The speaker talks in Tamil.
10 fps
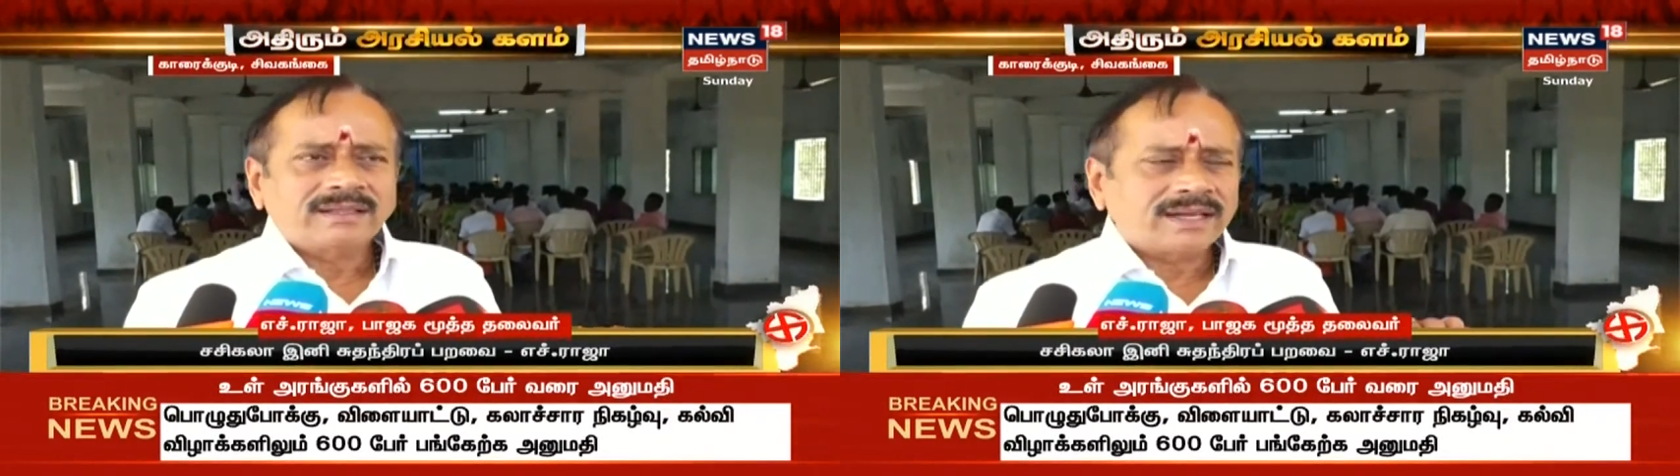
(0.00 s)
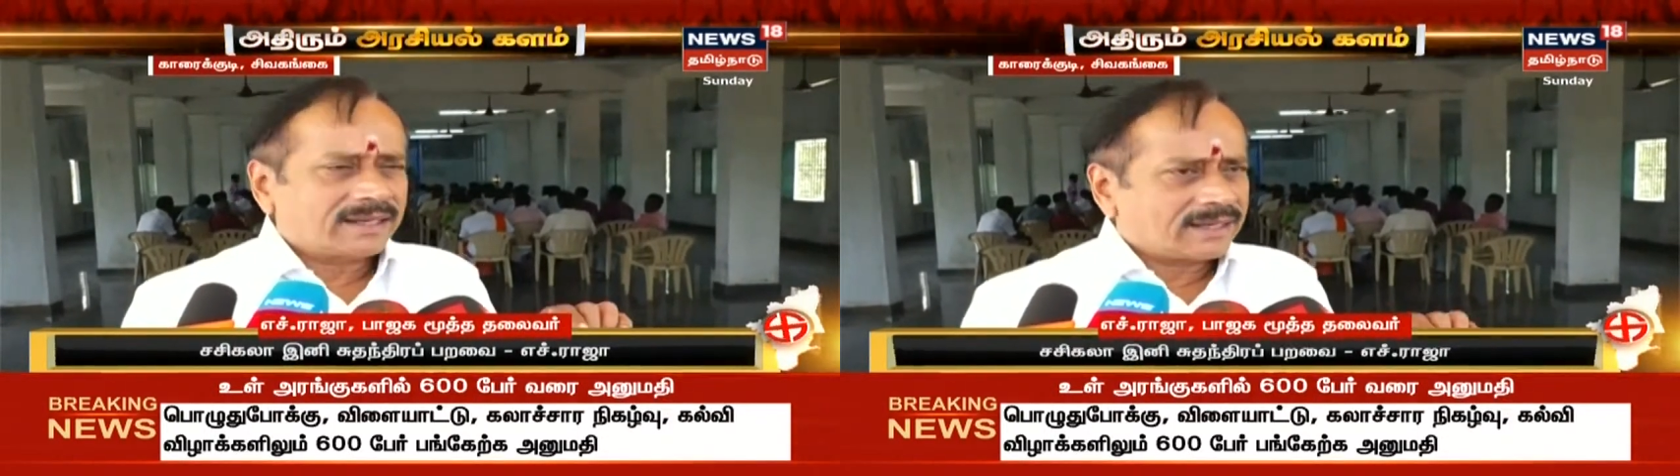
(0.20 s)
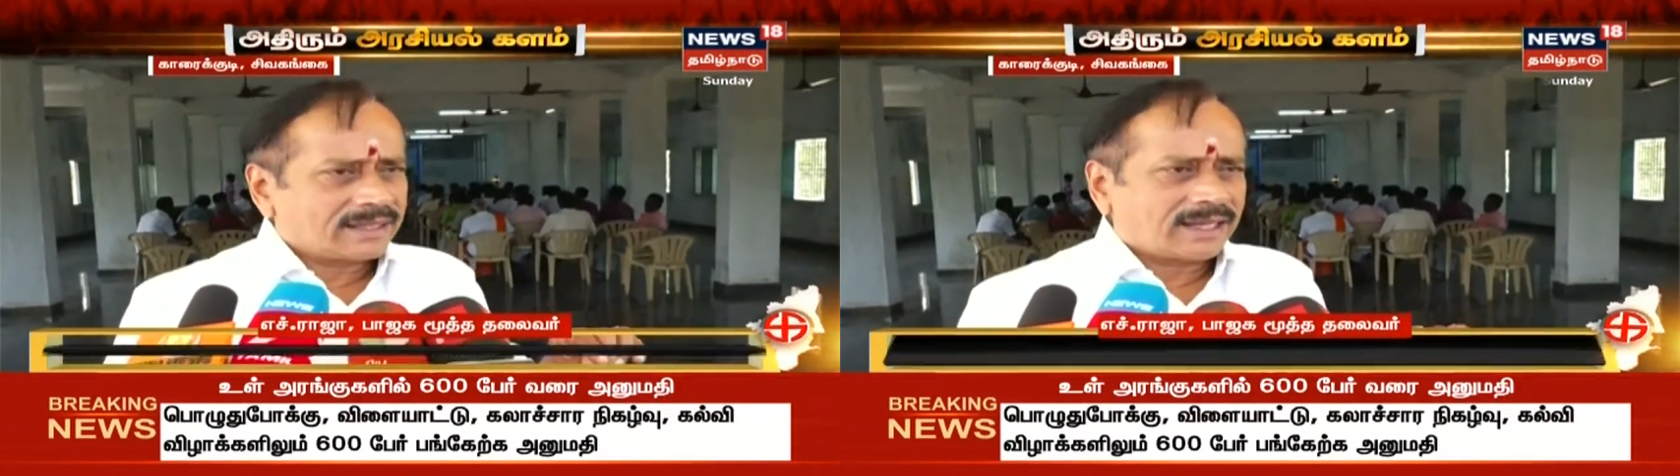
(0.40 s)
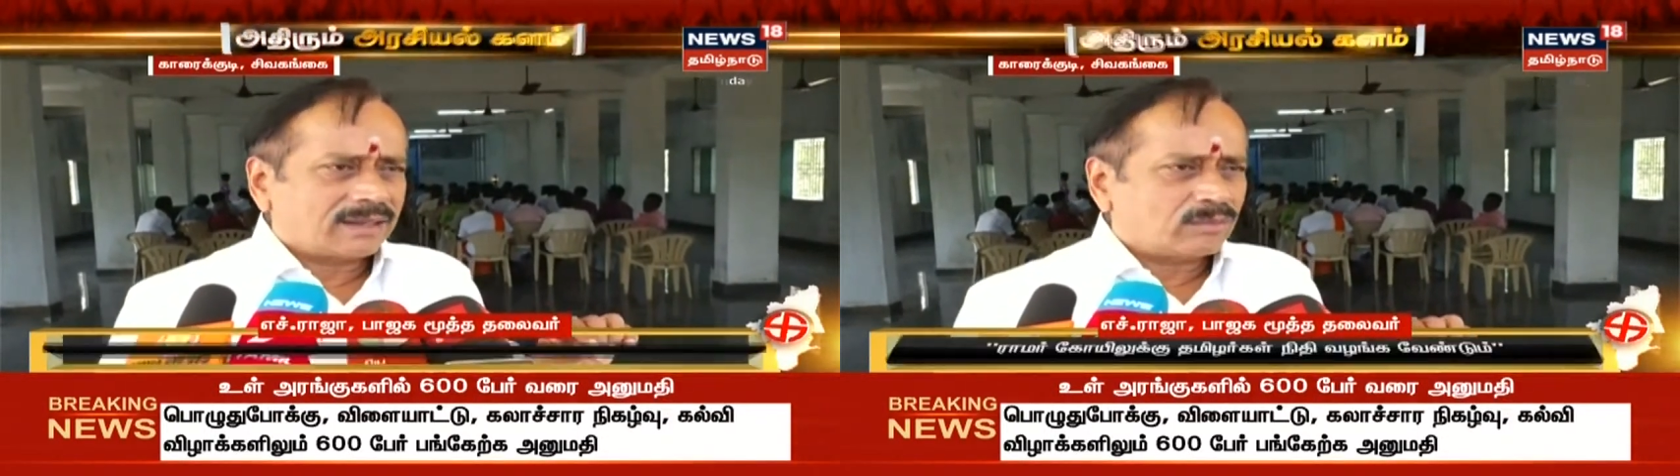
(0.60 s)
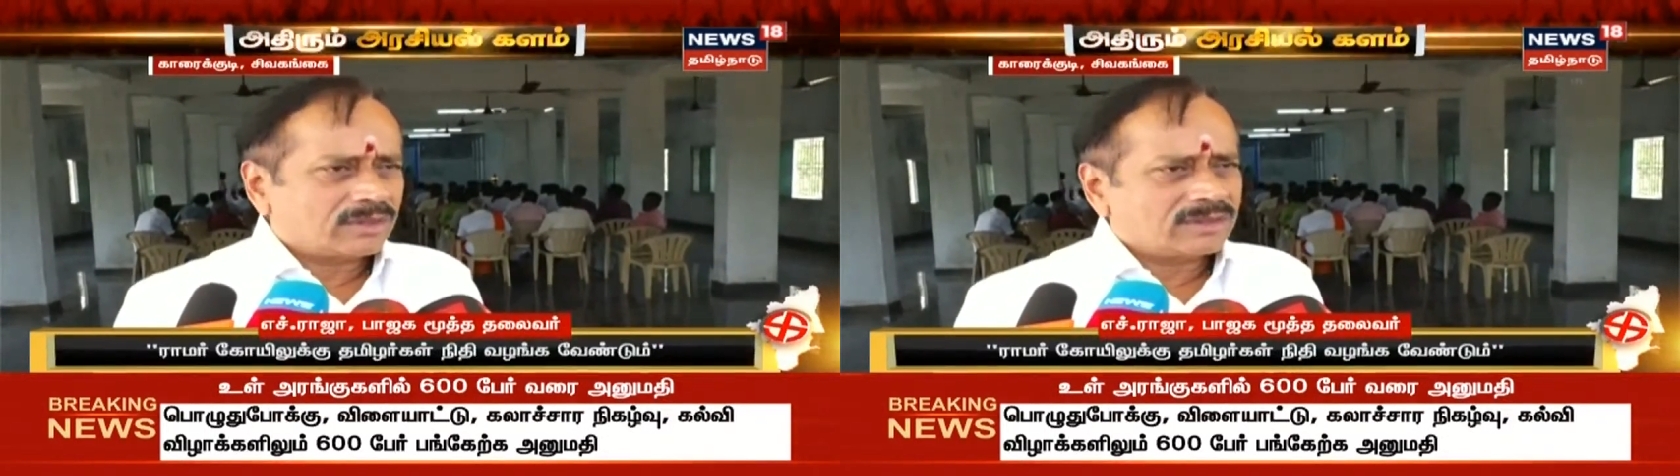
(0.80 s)
தண்டனை
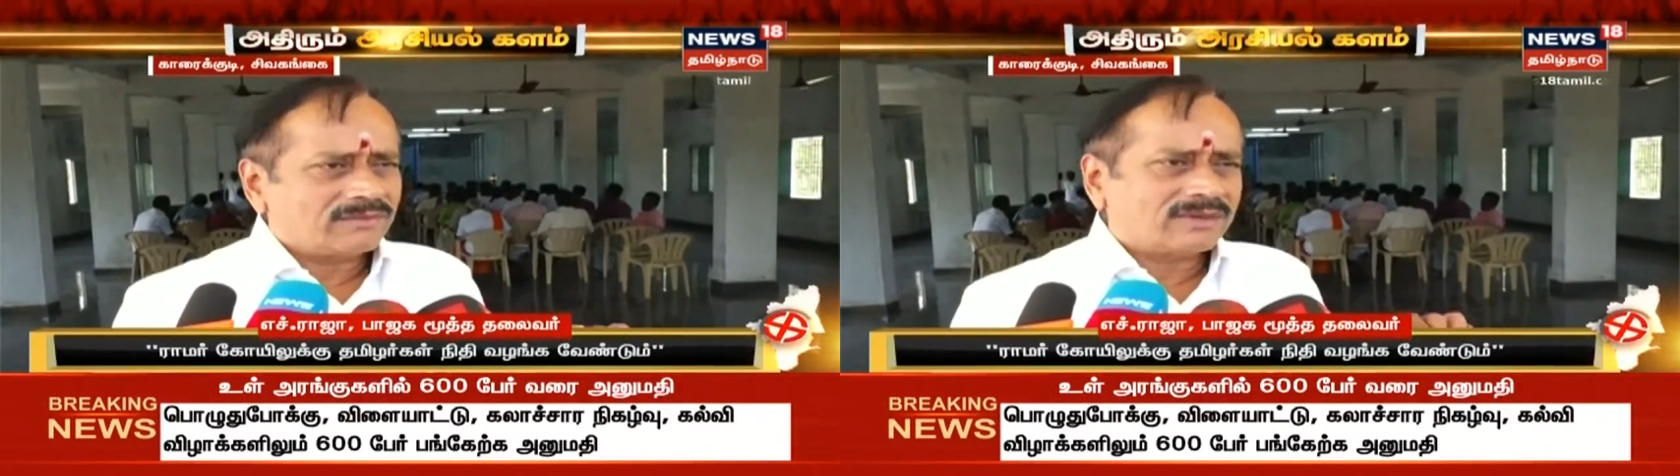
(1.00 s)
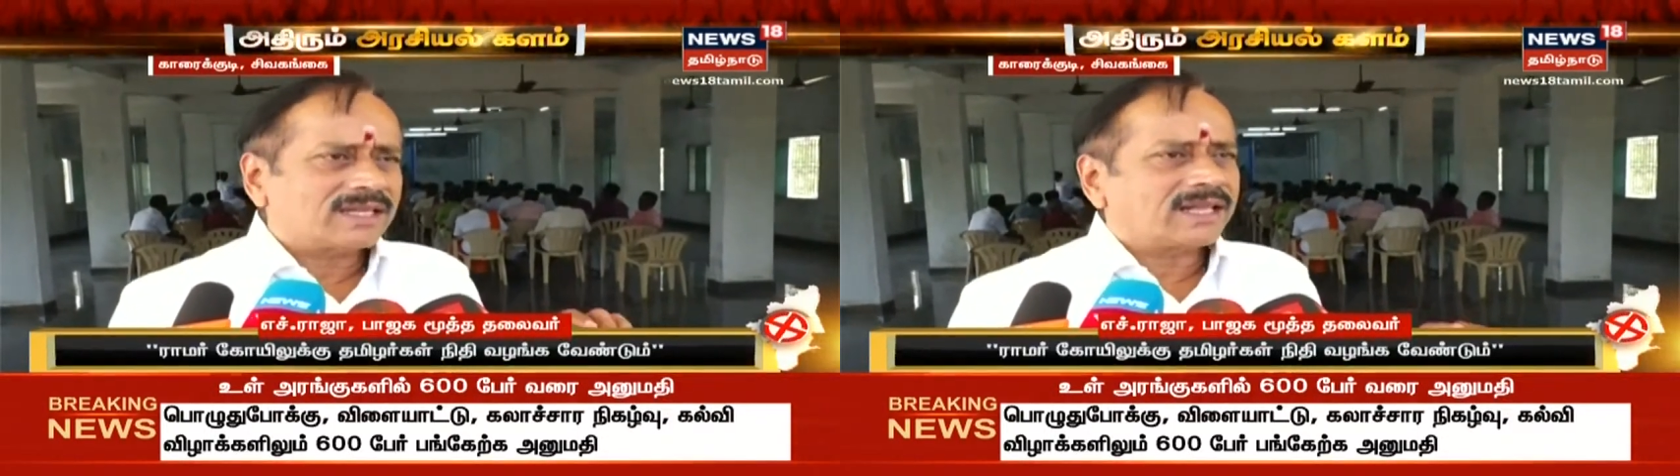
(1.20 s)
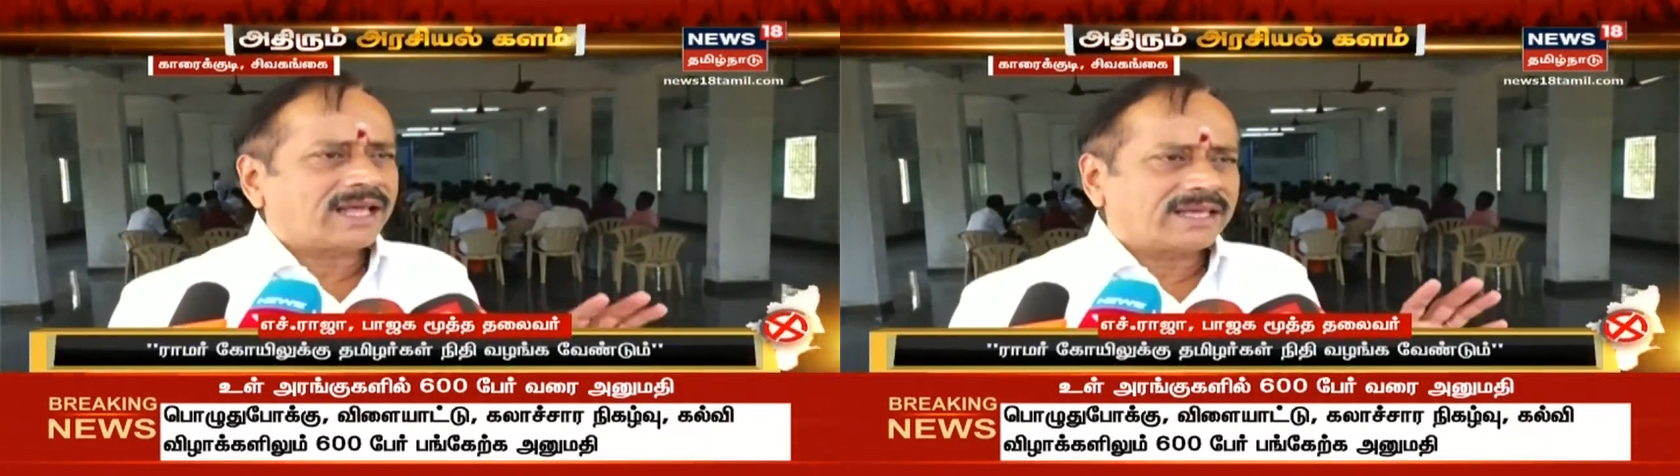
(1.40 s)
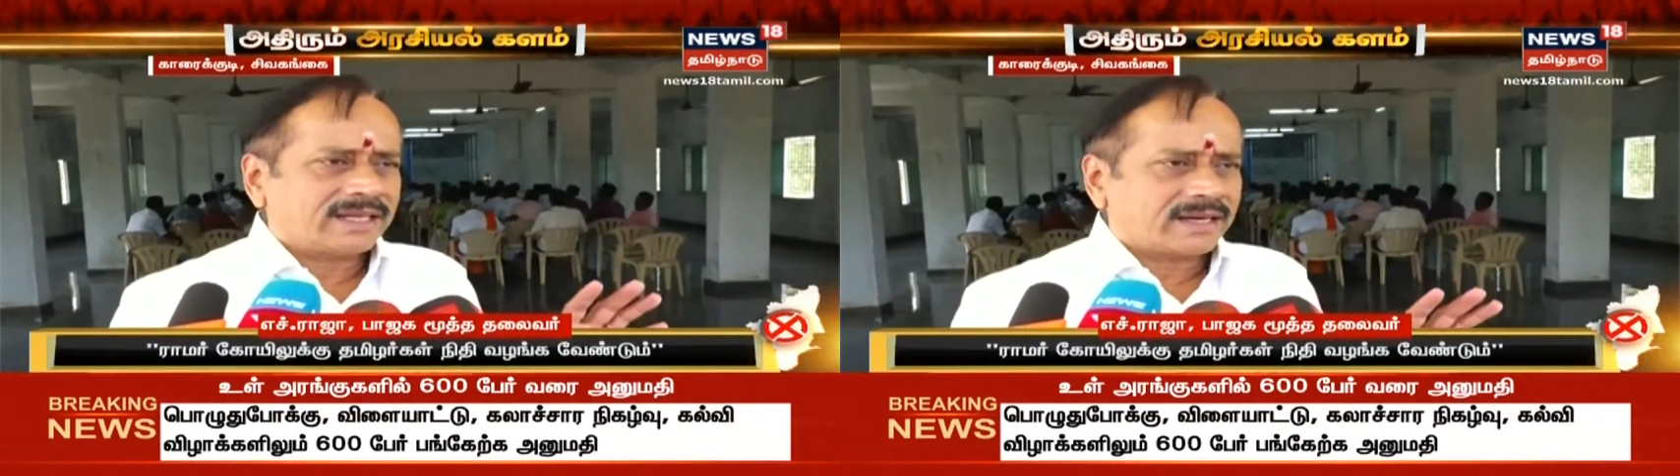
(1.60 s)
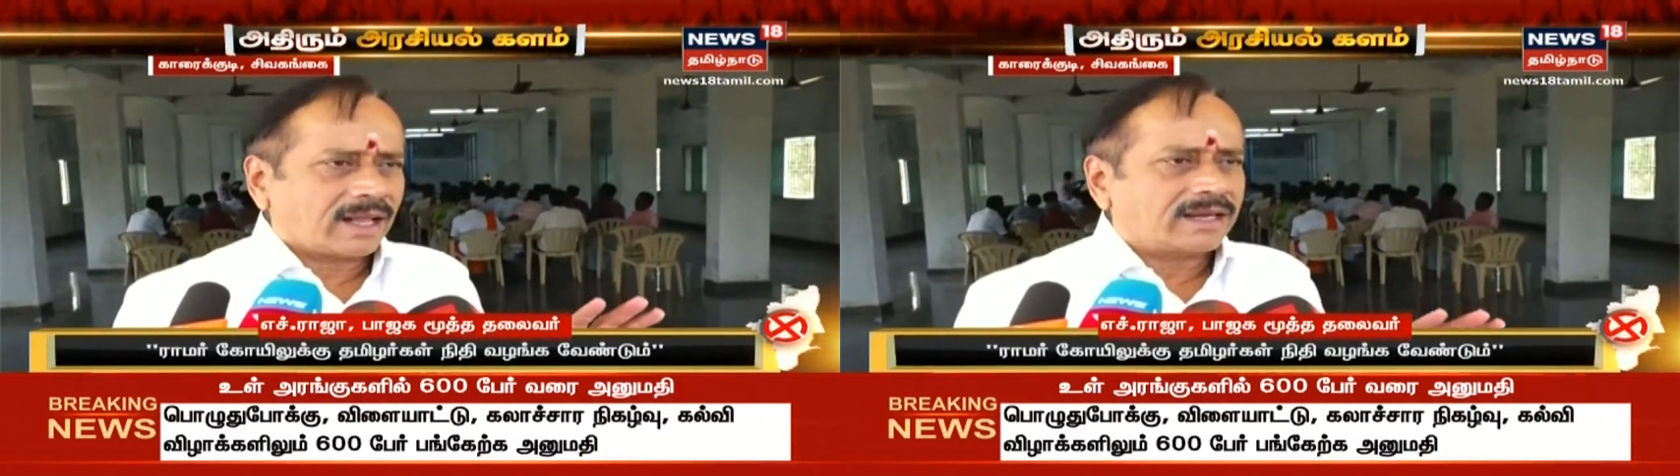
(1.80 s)
காலம் முடிந்து
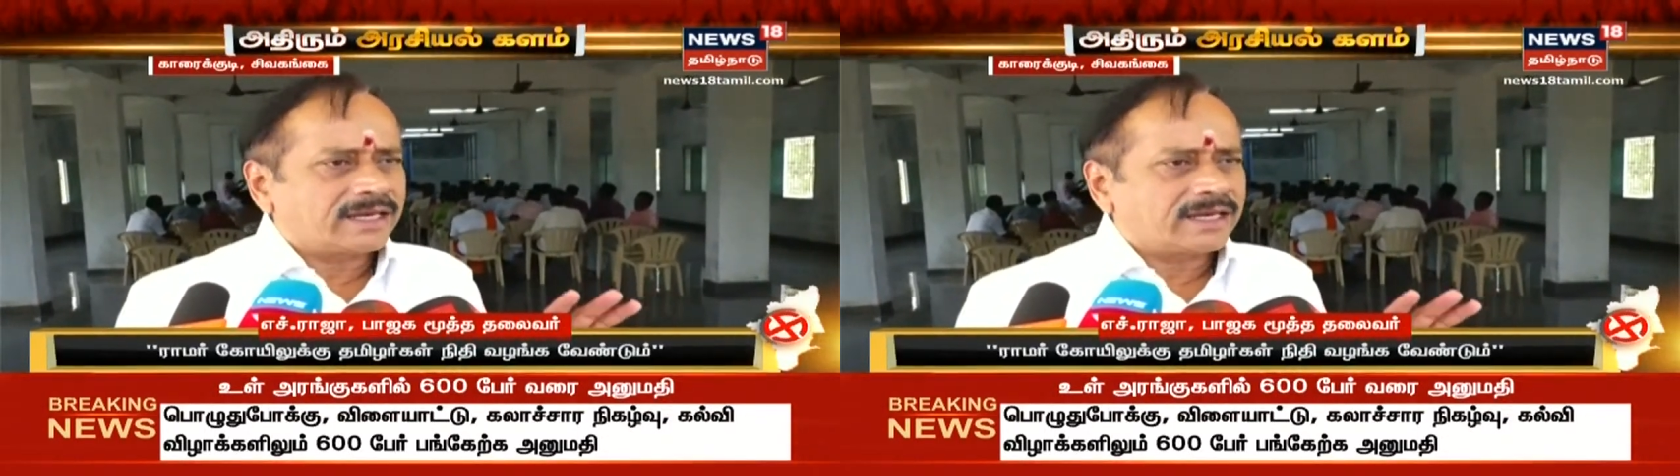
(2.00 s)
விடுதலையாகிறார்